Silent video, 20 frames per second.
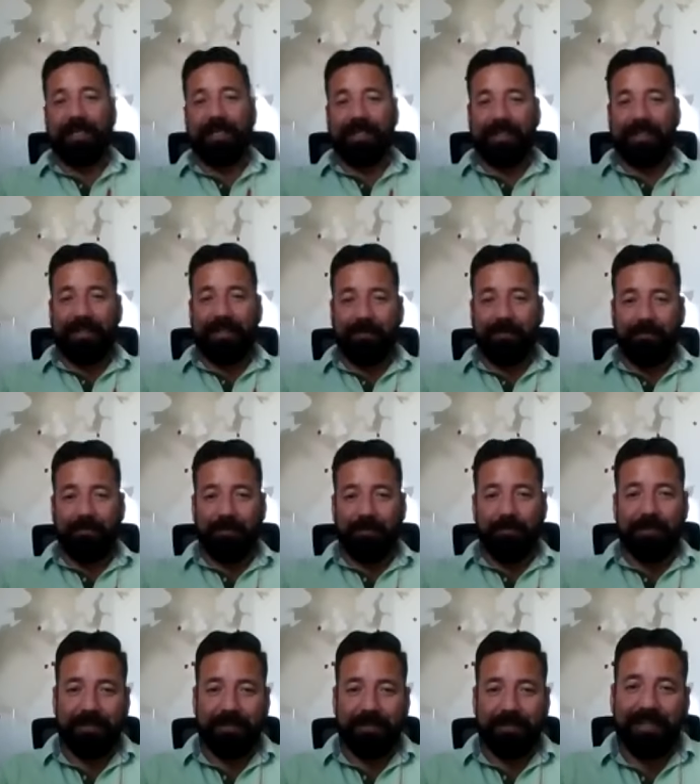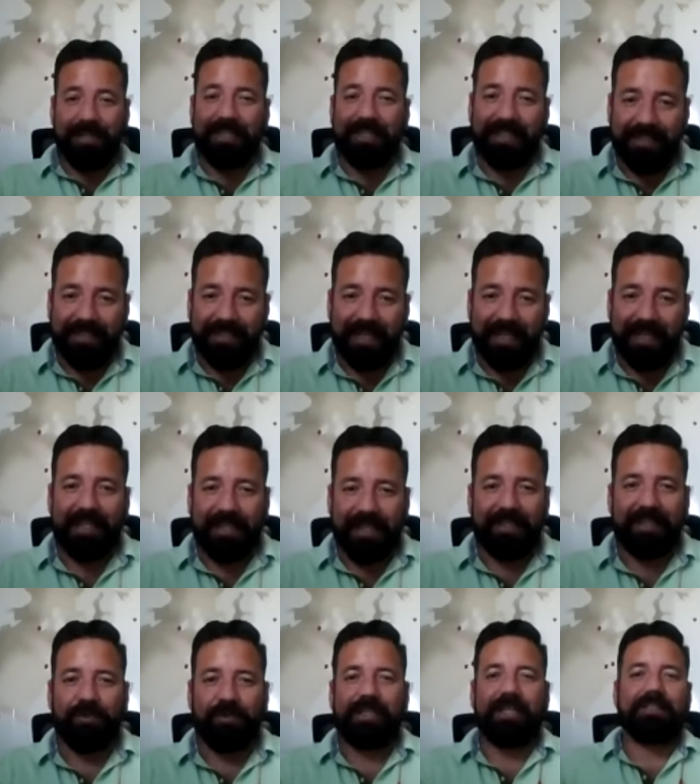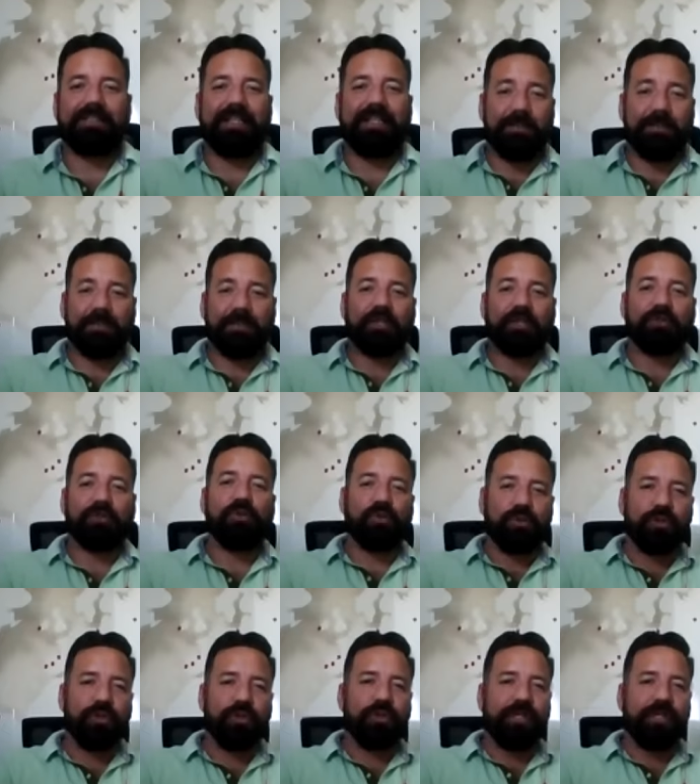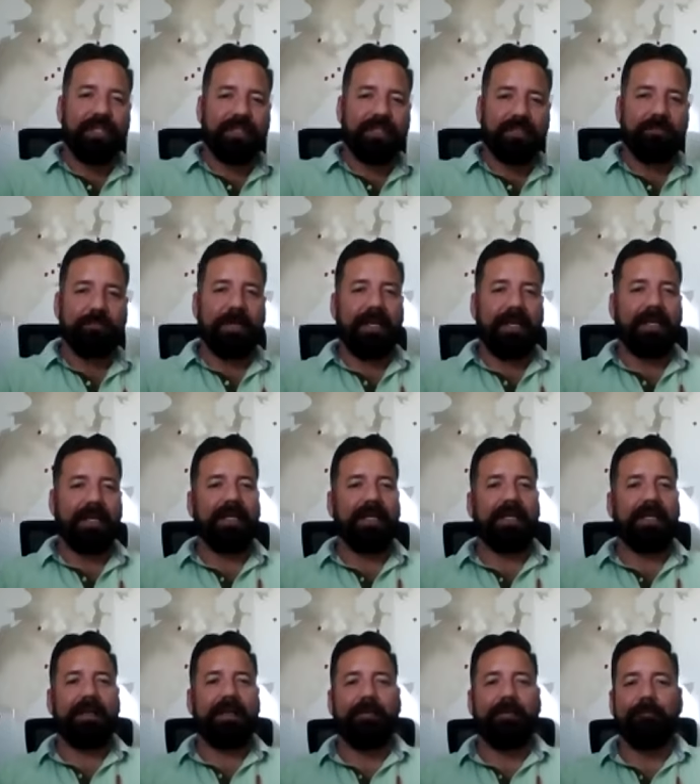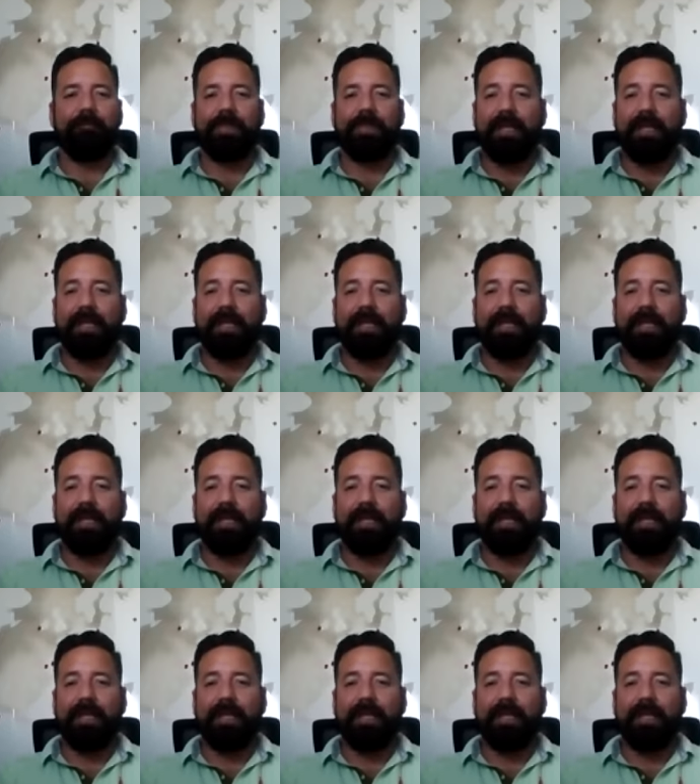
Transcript: principal de esta charla de Alter Contacts es buscar soluciones para que